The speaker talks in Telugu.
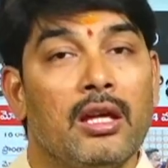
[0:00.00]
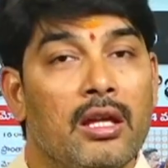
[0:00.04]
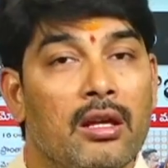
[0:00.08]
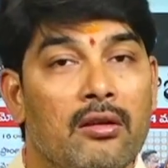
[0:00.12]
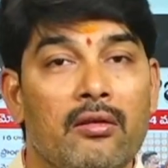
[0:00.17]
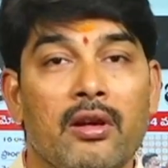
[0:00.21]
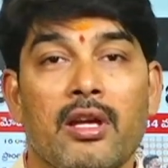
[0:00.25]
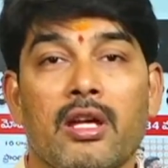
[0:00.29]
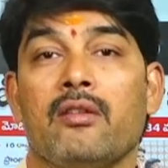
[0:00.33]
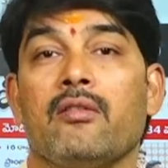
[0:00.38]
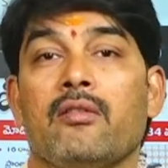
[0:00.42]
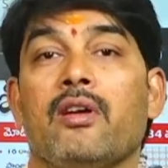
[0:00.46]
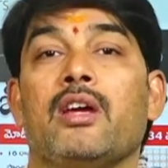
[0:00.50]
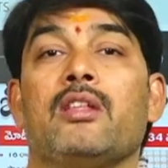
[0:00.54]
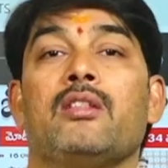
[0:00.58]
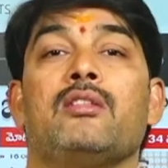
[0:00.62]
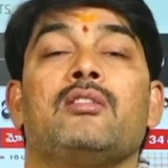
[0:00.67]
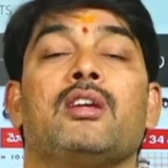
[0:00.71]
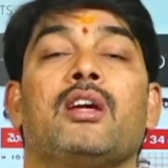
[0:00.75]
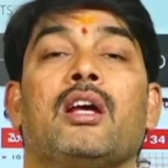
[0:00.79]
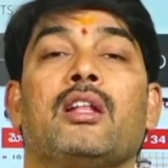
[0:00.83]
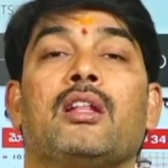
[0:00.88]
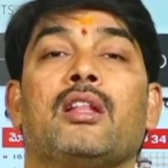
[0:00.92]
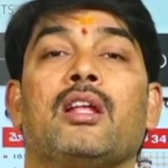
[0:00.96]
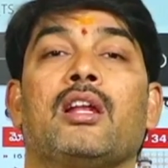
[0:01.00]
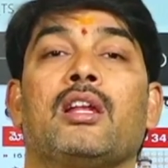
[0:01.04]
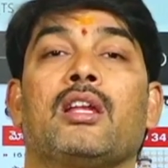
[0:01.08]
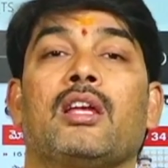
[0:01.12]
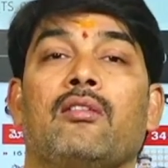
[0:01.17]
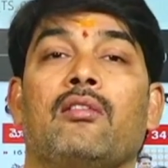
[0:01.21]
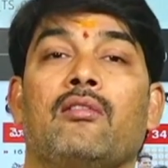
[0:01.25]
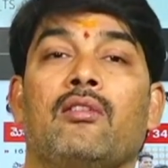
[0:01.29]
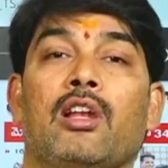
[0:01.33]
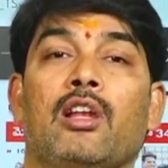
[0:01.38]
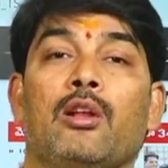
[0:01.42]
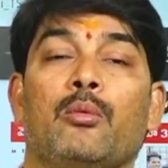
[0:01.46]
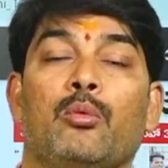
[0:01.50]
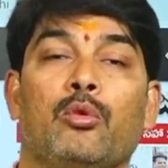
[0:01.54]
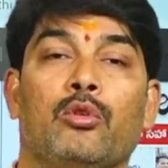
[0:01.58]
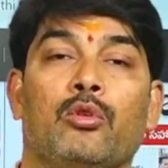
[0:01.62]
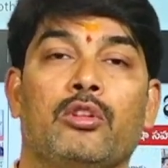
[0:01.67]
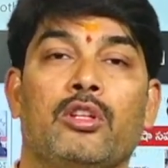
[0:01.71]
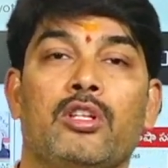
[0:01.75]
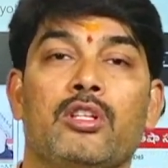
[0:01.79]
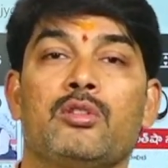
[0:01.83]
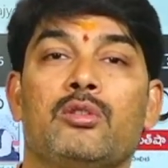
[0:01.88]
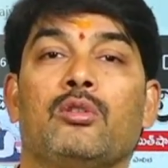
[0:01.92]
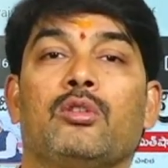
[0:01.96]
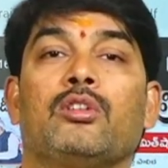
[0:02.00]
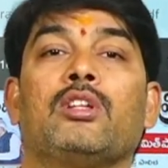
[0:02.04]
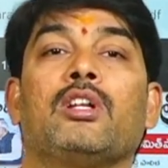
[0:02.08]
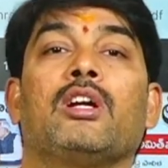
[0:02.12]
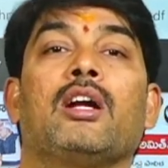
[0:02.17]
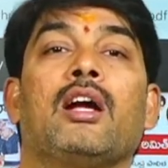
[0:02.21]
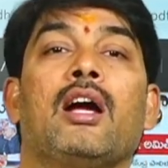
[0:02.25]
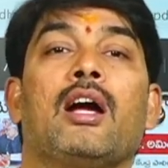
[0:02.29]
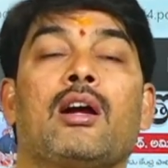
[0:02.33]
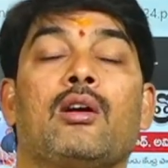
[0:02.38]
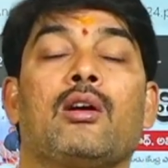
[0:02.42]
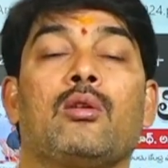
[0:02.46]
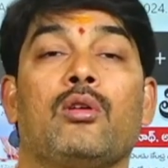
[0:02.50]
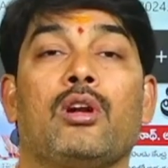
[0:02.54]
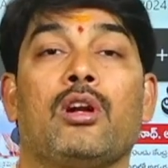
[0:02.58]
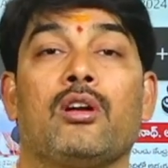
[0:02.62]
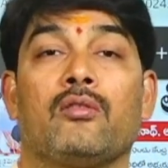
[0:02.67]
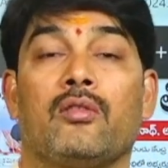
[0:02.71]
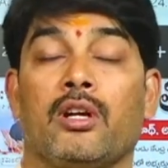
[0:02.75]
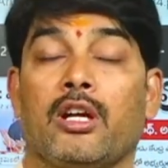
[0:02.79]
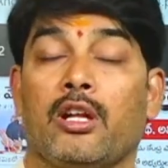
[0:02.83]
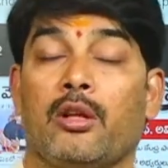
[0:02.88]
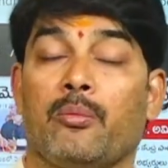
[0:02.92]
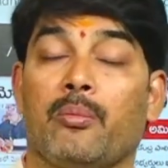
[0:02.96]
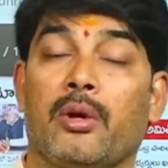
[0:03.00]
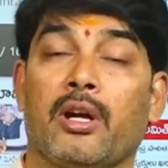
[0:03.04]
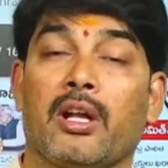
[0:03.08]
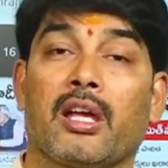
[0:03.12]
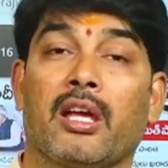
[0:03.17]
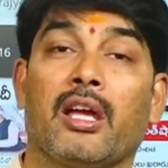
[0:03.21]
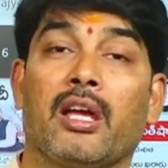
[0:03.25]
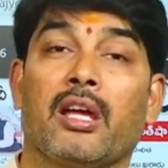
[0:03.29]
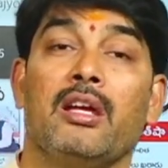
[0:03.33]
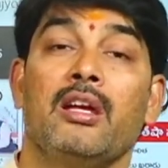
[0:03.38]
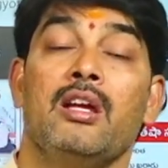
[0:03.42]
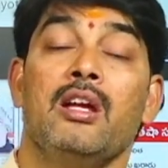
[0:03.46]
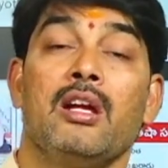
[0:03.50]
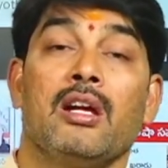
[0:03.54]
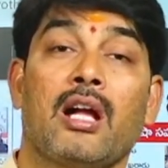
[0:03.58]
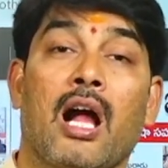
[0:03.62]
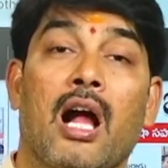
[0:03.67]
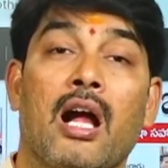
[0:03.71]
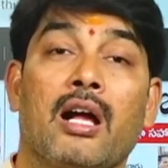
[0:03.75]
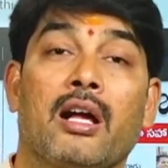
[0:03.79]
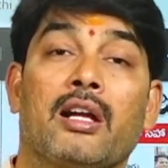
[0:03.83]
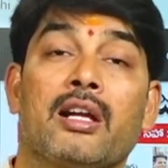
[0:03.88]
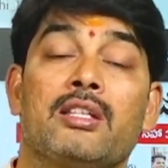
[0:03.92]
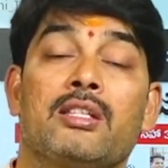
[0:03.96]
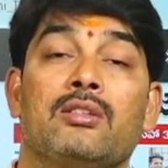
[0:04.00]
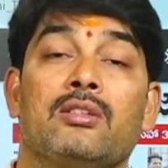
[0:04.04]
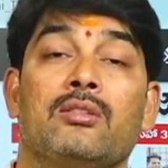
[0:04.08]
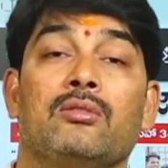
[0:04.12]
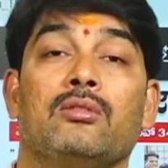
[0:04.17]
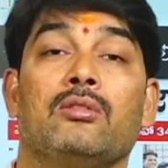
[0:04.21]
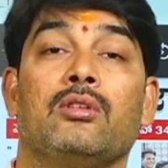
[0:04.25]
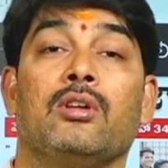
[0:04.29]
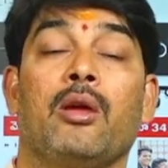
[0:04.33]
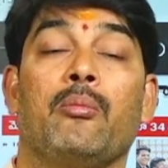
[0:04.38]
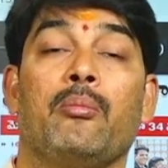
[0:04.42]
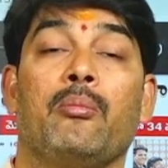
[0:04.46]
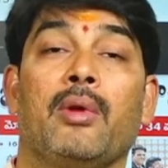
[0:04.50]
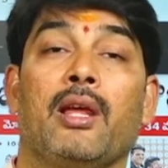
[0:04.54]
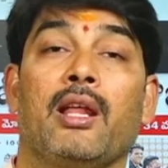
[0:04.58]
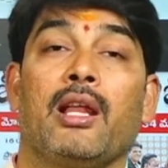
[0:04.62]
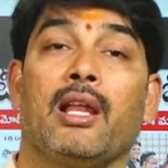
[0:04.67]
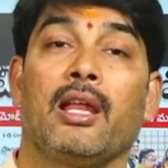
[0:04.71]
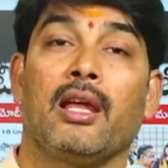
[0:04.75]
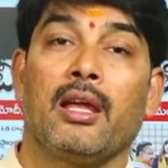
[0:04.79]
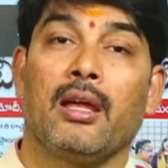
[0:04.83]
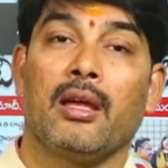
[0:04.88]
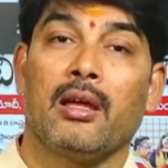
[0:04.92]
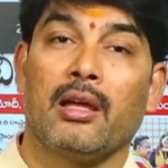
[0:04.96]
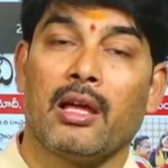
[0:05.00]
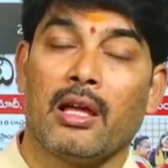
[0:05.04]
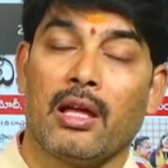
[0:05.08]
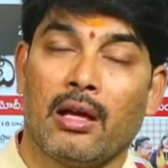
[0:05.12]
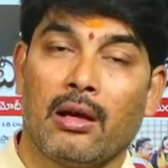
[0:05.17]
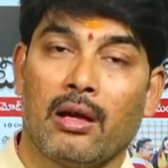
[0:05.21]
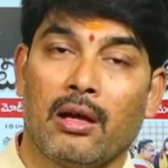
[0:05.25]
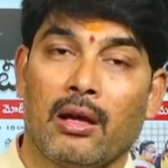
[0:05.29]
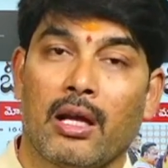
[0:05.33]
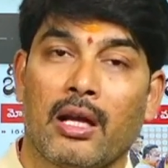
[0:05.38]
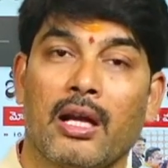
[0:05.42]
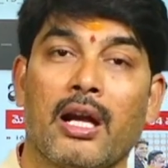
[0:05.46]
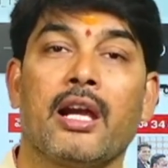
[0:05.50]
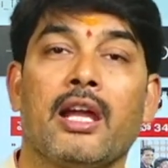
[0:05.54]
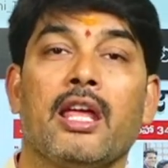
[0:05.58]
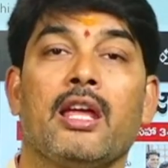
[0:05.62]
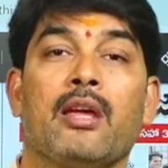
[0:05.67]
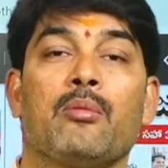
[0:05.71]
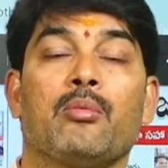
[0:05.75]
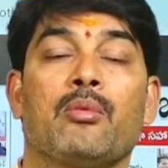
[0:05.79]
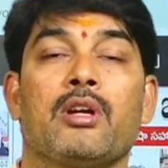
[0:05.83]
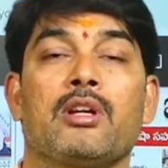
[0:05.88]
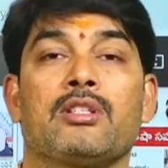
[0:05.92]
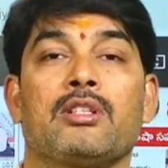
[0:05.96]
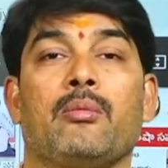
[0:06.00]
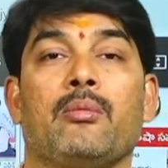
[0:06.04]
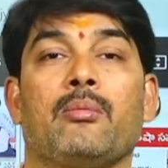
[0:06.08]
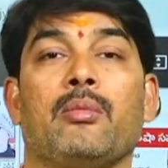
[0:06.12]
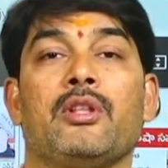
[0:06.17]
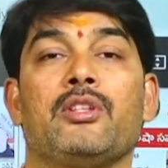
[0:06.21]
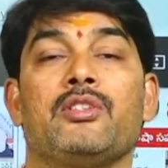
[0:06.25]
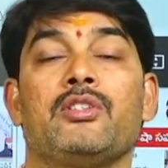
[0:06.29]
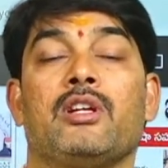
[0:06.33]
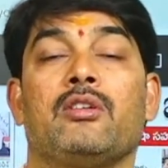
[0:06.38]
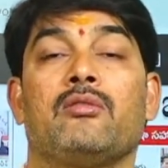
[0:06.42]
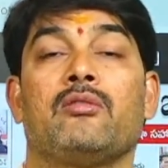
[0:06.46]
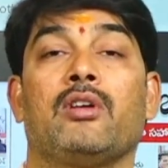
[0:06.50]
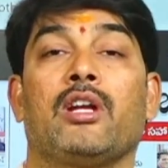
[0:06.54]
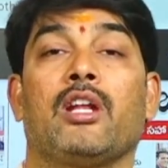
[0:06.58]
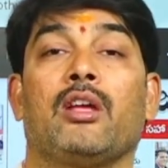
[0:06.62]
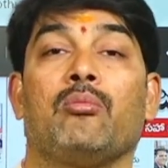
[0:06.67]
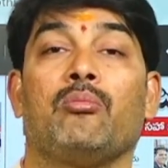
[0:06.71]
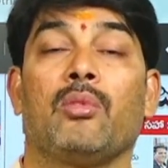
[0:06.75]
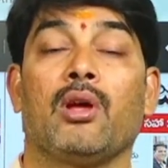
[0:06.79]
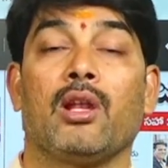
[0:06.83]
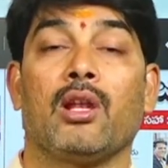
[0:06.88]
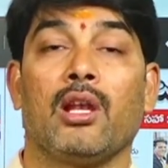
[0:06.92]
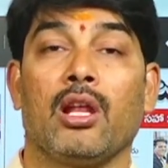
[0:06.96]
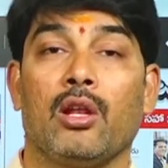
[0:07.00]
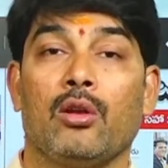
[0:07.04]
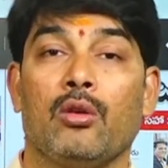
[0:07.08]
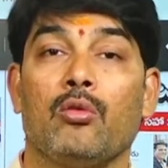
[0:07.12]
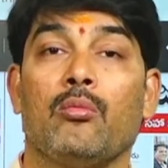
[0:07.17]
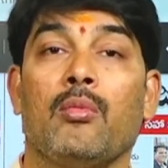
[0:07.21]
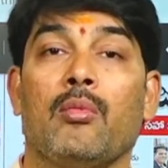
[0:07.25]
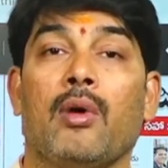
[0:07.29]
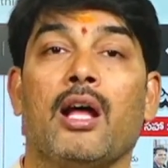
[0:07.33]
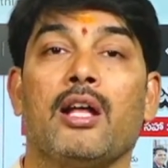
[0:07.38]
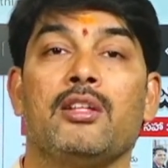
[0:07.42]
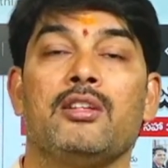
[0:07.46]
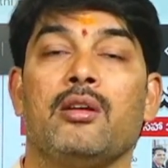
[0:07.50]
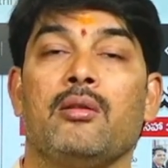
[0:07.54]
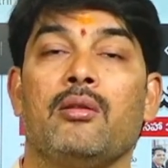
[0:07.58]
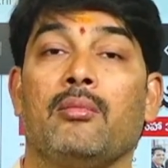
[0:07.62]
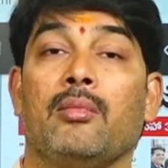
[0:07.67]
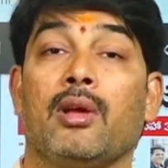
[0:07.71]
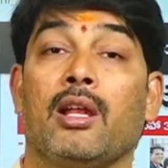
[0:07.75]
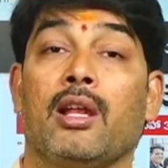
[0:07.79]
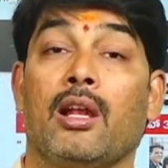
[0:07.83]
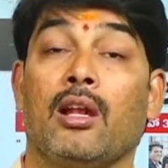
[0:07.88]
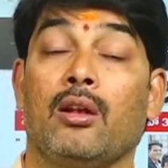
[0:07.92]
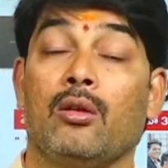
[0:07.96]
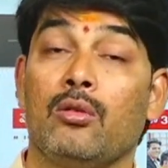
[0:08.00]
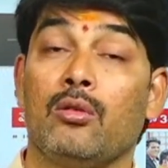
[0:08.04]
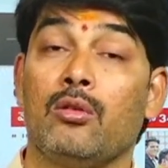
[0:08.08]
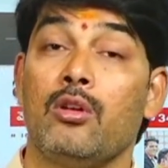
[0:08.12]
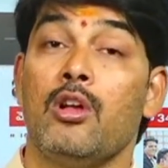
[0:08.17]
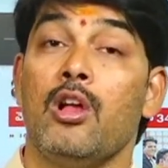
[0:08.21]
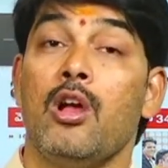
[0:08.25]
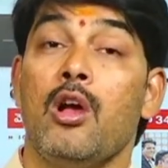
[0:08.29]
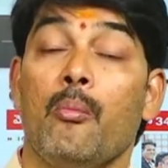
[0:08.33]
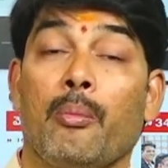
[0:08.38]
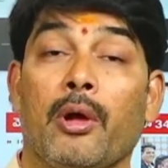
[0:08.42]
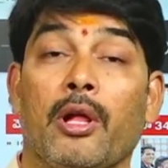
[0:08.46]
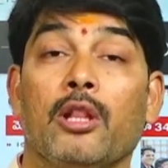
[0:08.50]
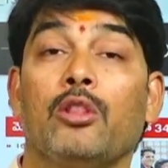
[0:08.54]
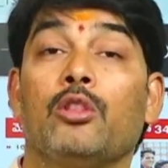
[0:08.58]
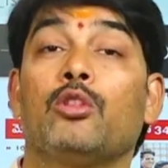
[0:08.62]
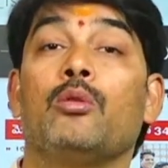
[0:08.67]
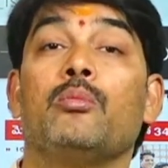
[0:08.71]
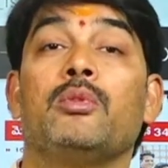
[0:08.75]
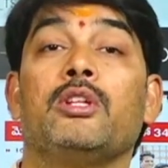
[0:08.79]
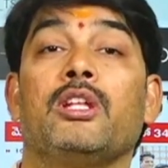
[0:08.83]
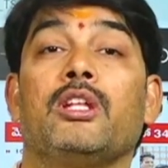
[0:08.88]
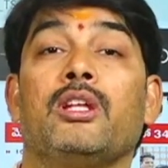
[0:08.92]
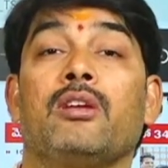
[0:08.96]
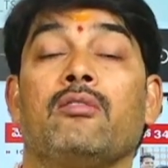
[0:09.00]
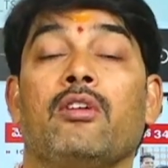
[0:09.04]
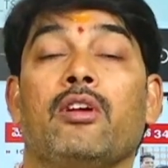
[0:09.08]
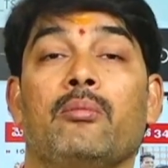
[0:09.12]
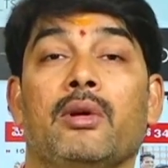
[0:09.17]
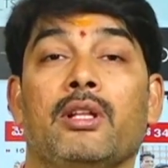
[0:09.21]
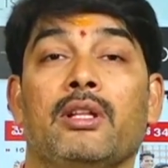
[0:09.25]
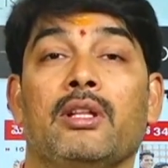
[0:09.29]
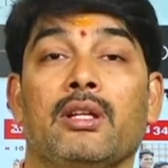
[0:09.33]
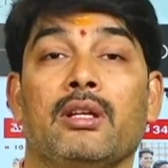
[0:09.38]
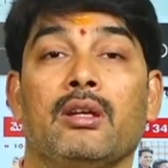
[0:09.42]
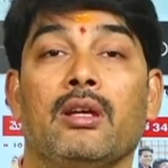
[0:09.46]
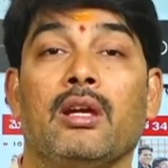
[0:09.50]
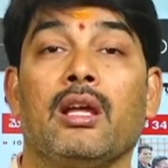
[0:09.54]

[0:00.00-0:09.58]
ఇరవై ఇరవై ఐదు శాతానికి వెళ్ళిపోతే సొంతంగా అక్కడ ఉన్నటువంటి ఇప్పటికే కాంగ్రెస్ ఎమ్మెల్యే అన్నాడీఎంకేకి సంబంధించినటువంటి ఎమ్మెల్యేలు మాజీ ఎమ్మెల్యేలు పంతొమ్మిది ఇరవై మంది